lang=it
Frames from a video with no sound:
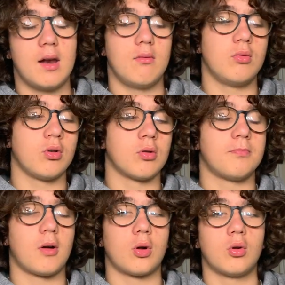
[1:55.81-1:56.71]
è l'unico
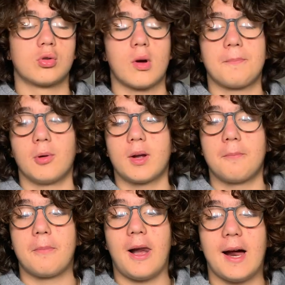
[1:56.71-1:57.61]
prodotto Apple che
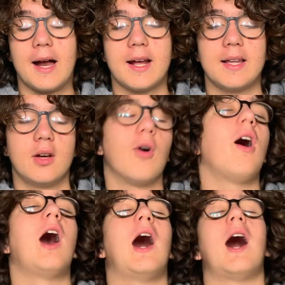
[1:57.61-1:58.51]
per la carica dico
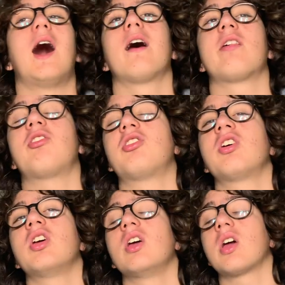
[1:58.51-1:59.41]
ah
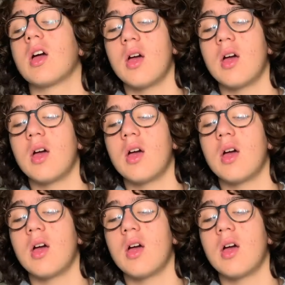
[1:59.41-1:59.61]
sì.